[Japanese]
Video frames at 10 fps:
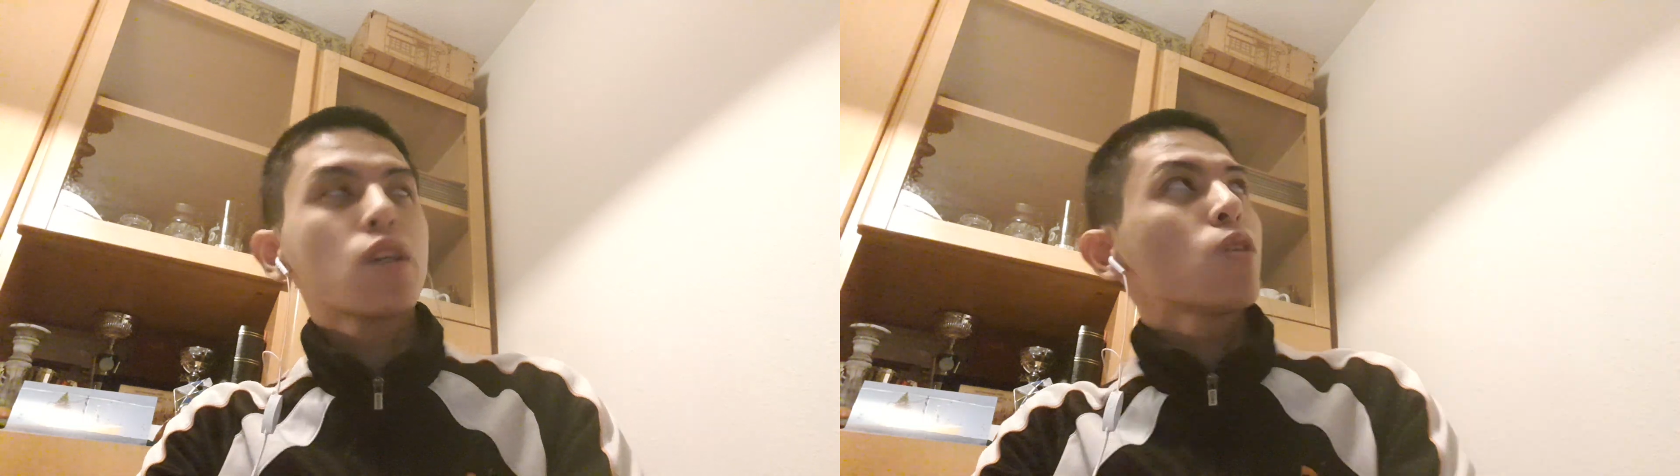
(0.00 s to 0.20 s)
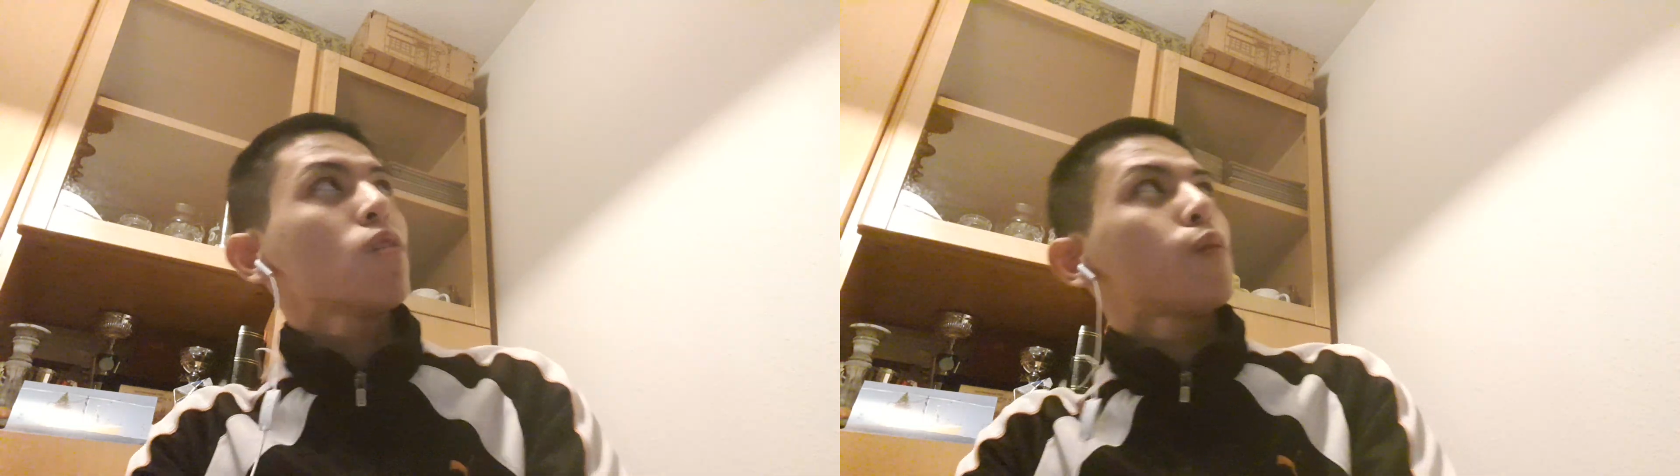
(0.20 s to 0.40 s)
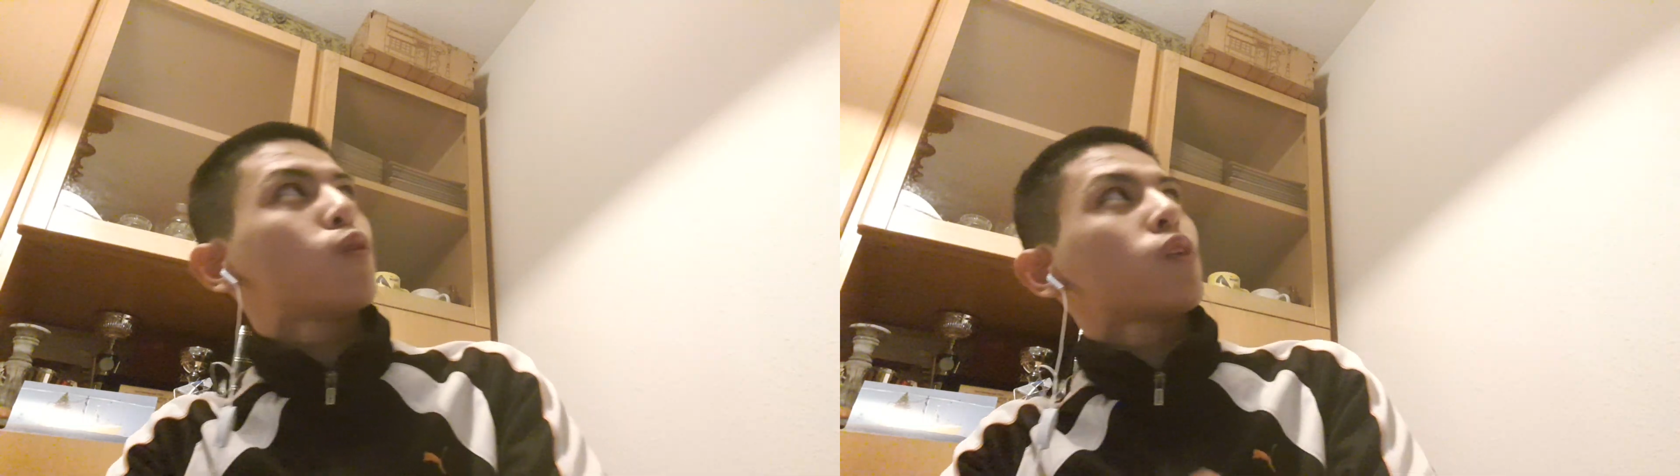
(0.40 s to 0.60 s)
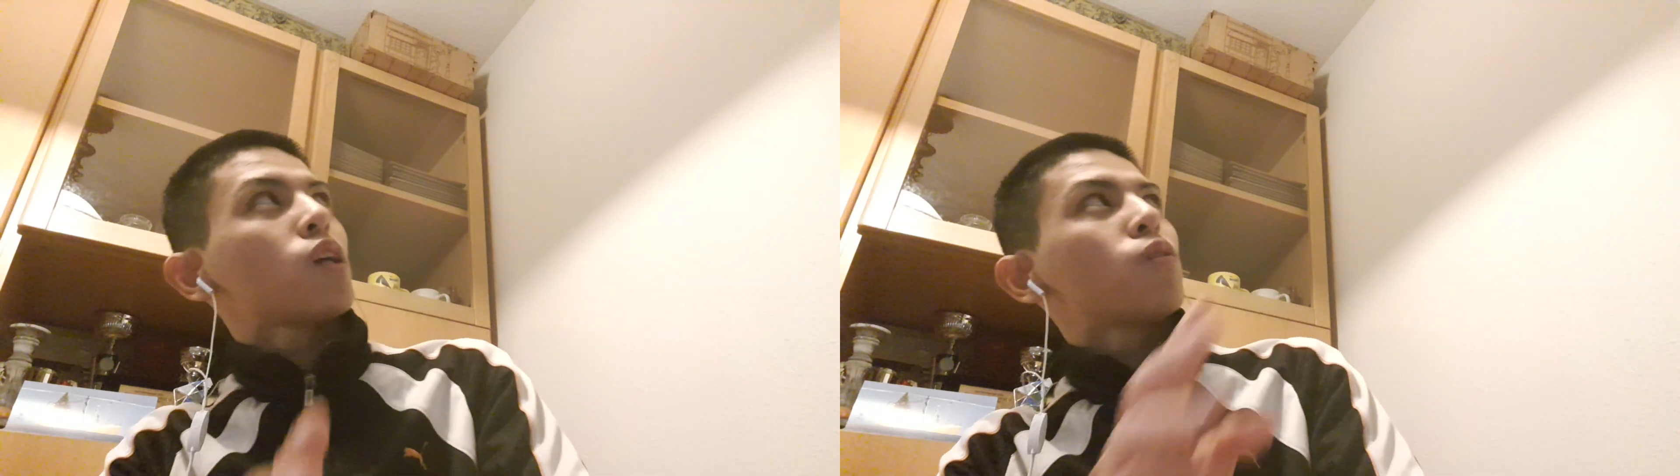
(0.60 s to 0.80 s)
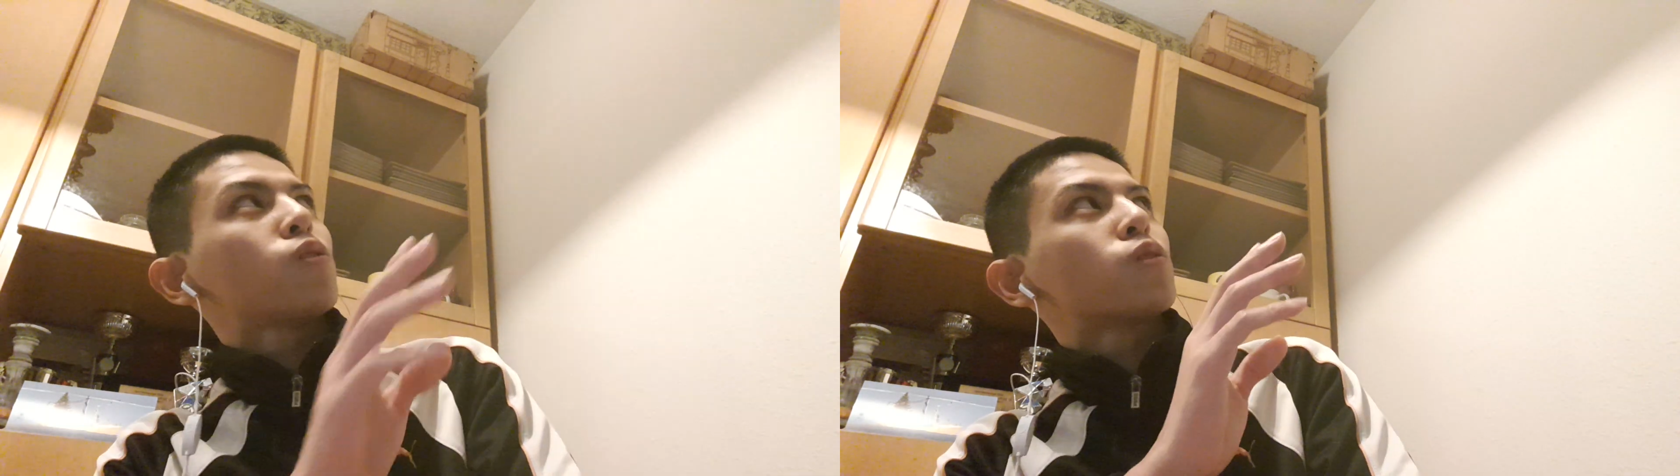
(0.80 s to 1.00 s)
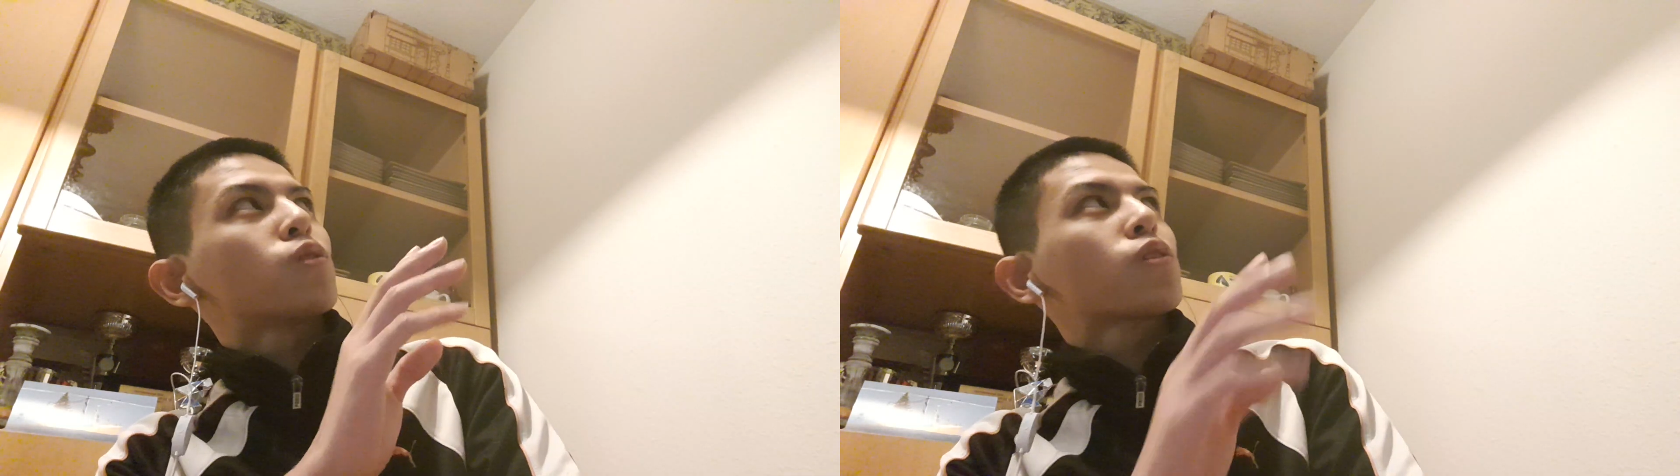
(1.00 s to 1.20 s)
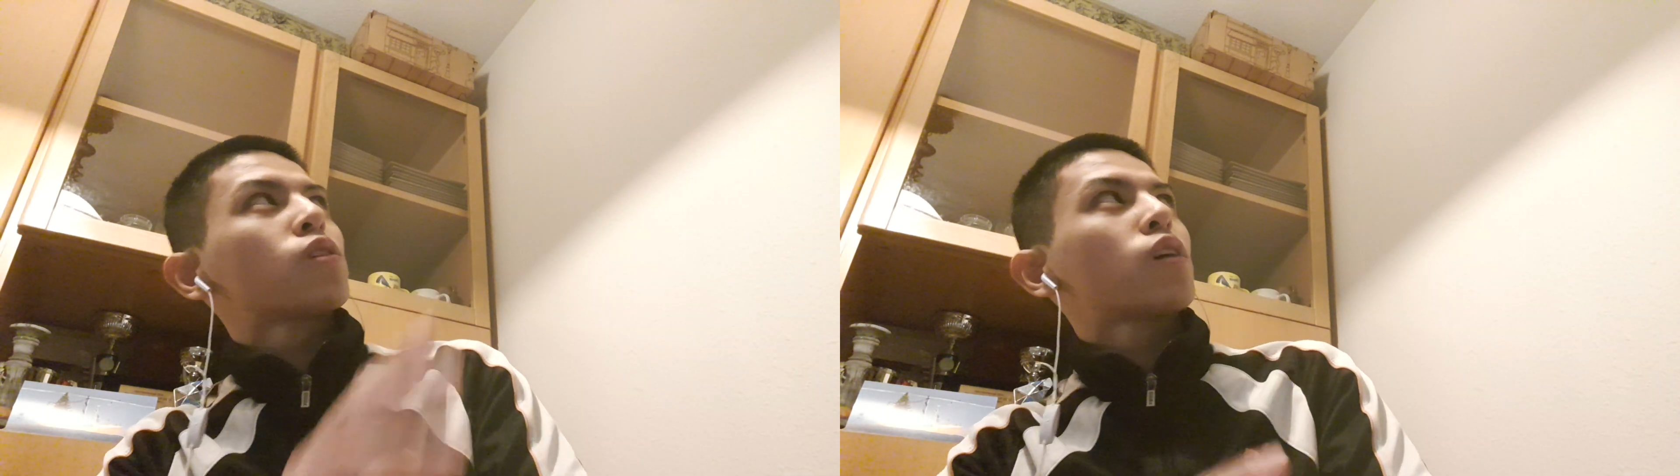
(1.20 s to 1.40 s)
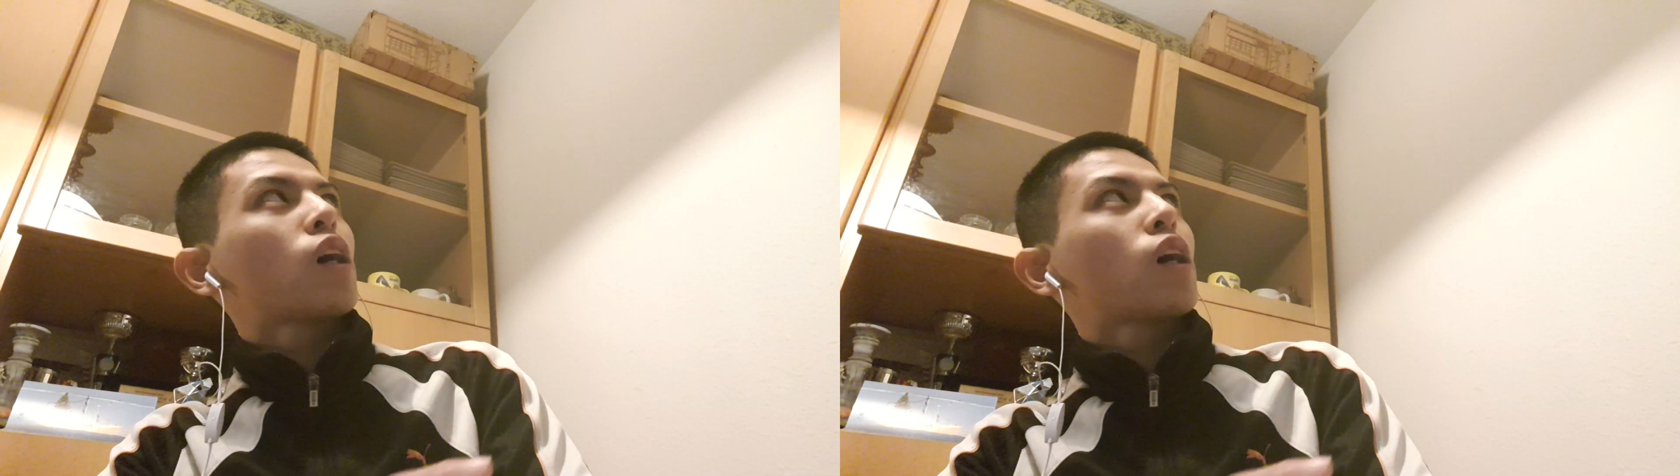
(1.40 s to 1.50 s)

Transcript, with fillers: で、今日はもうね、夜遅く、